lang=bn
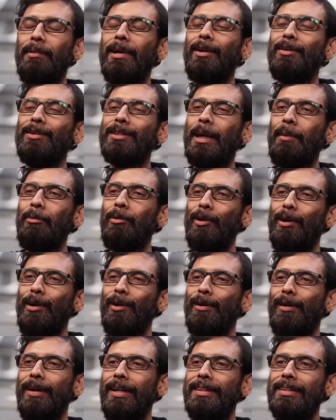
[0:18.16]
সামান্য
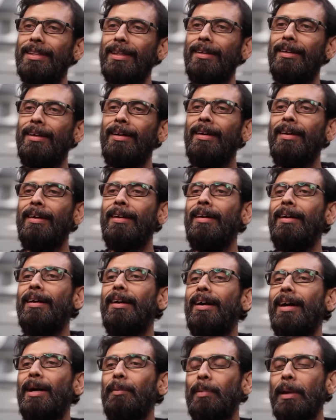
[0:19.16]
সাফল্য হয়েছে
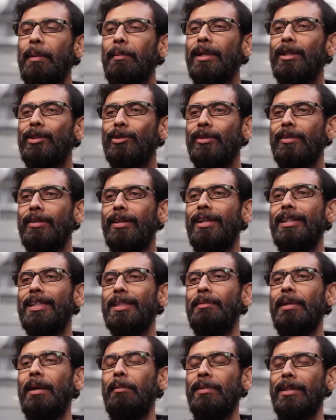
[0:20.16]
প্রেমিক চন্দ্রিল
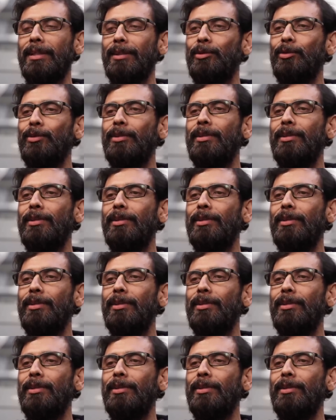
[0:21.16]
হিসেবে আমি যে